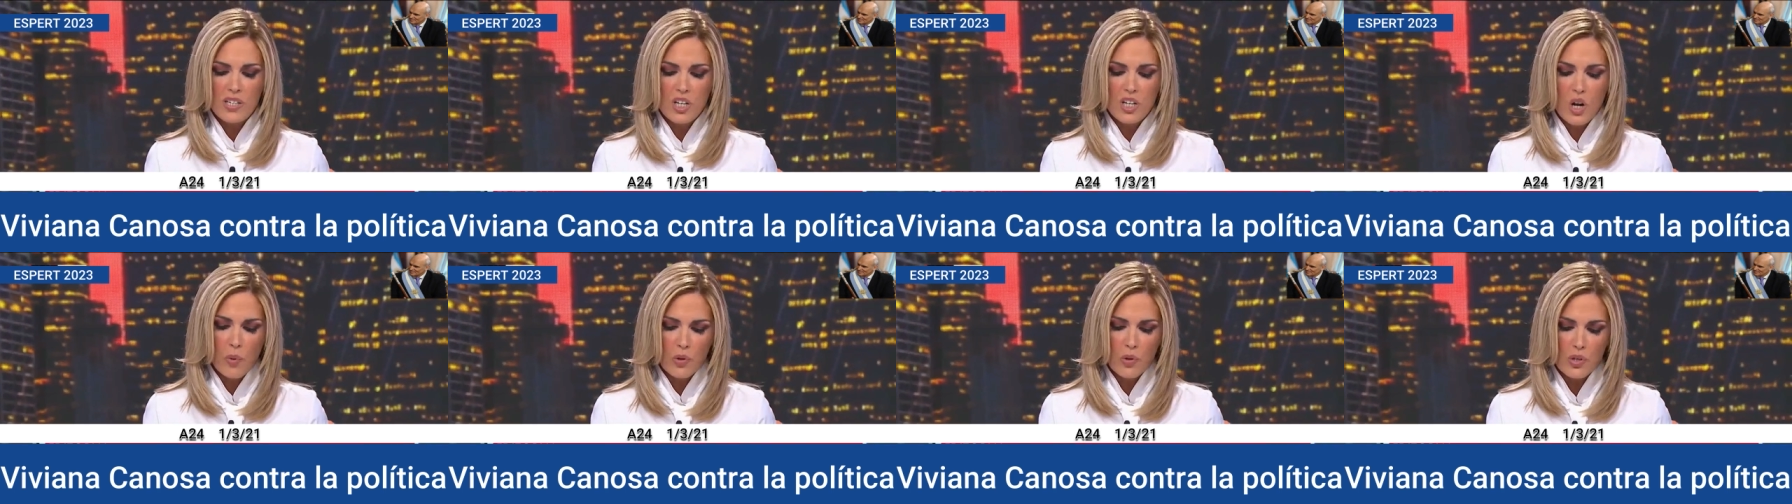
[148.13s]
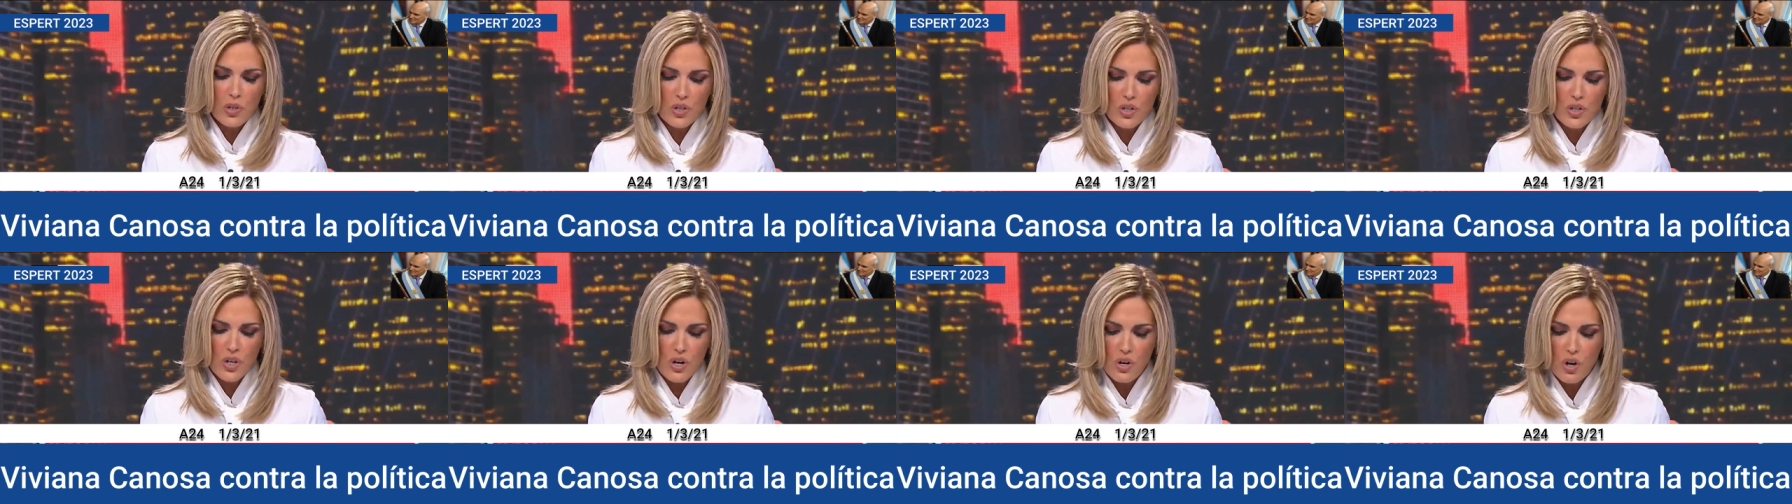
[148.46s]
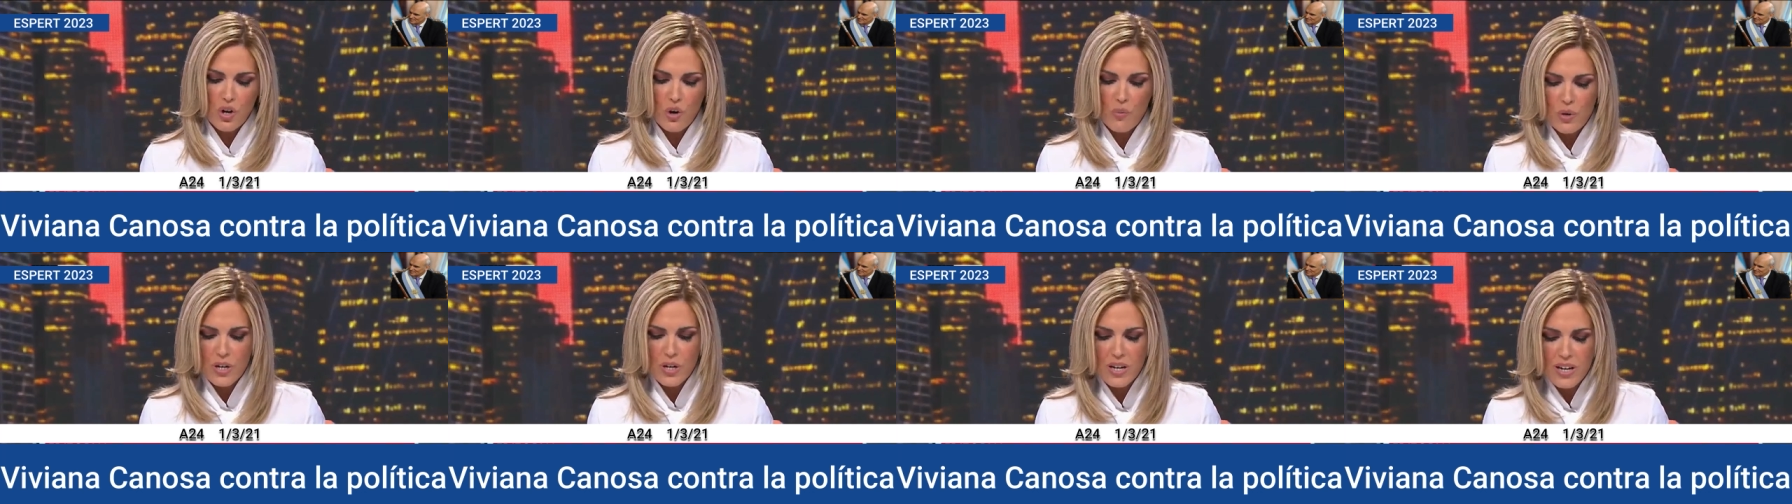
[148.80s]
y la oposición
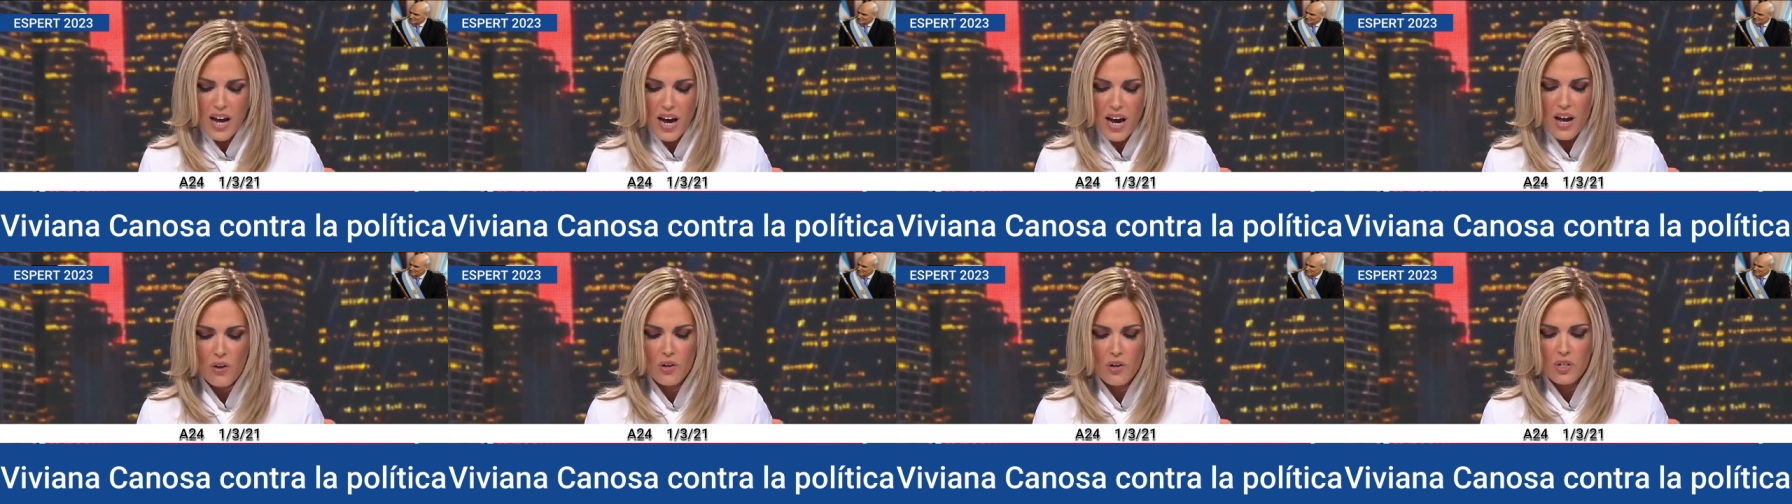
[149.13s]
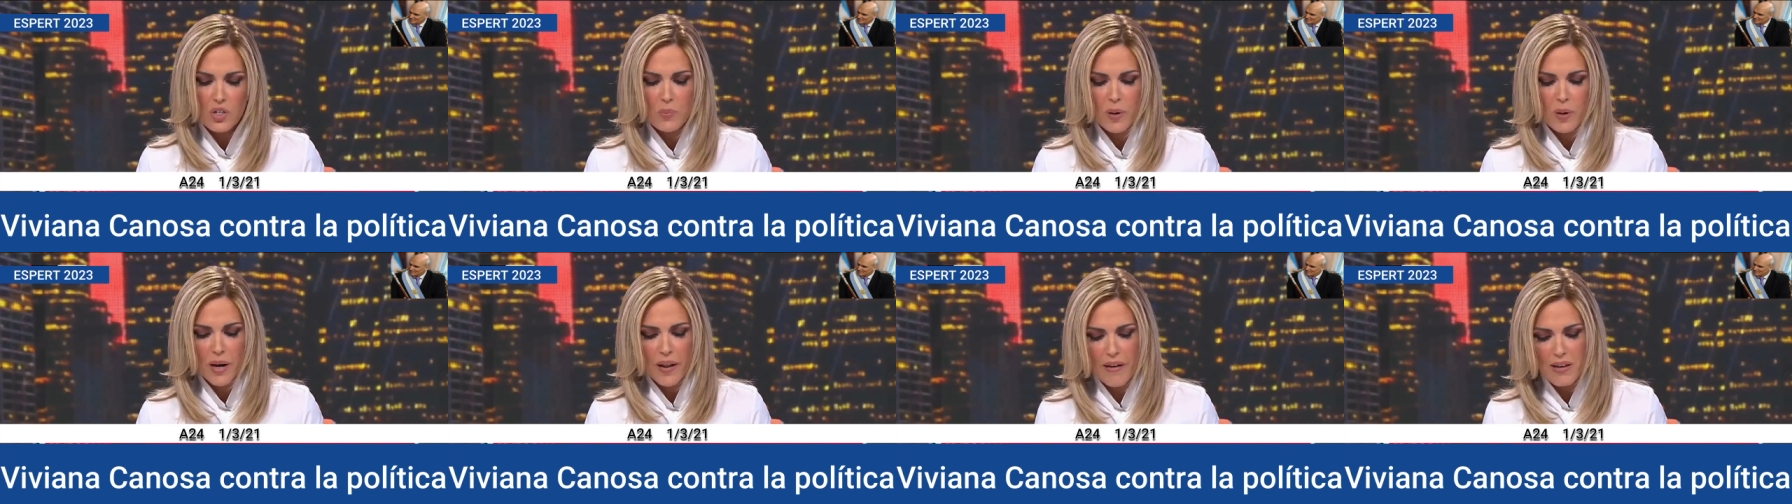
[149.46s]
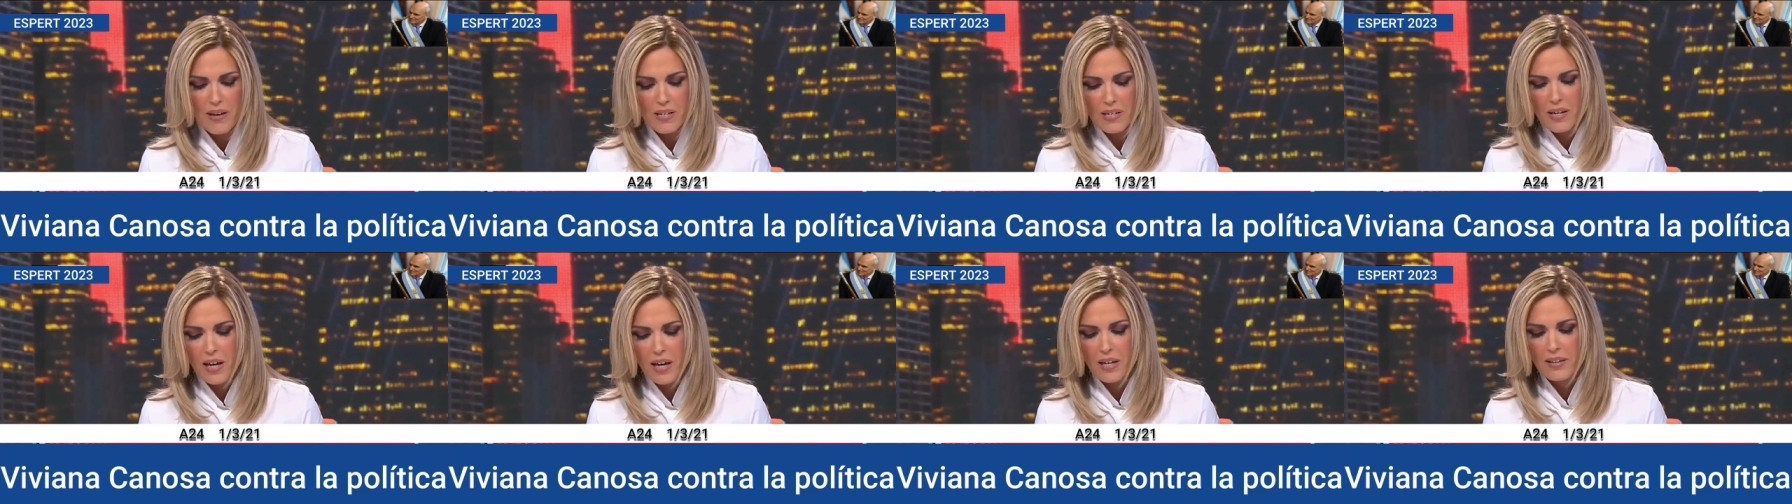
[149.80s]
comunicados para
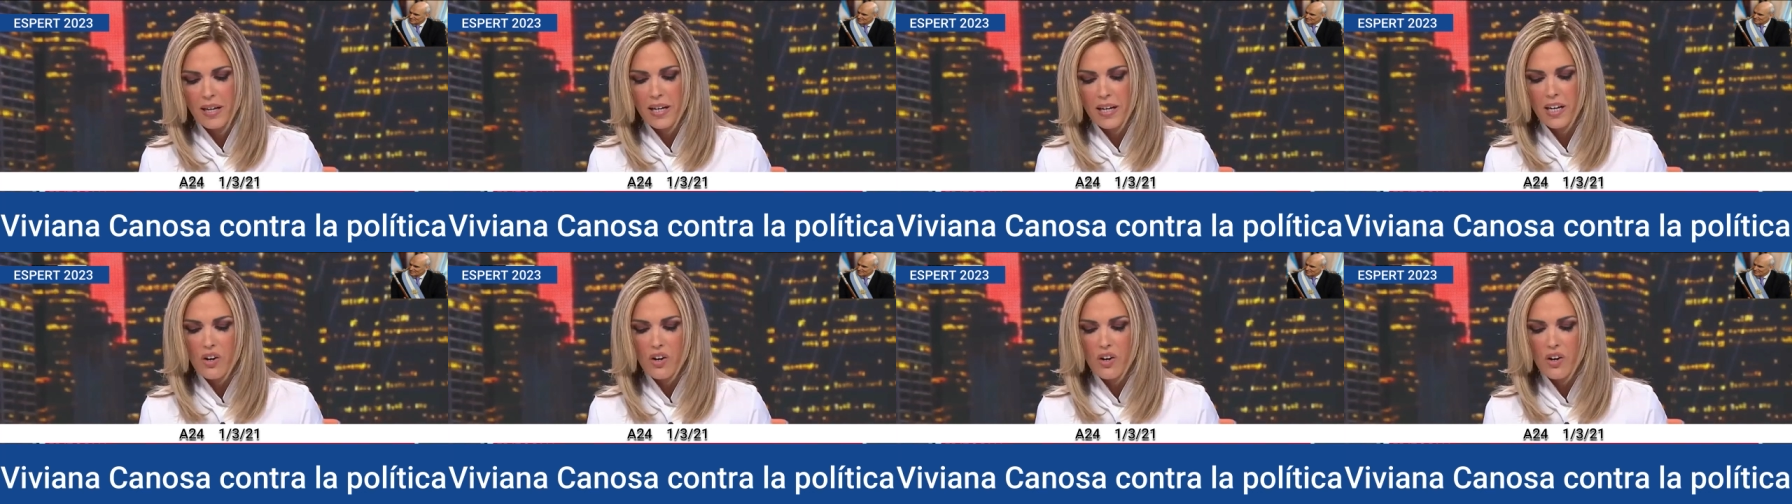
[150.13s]
decir que están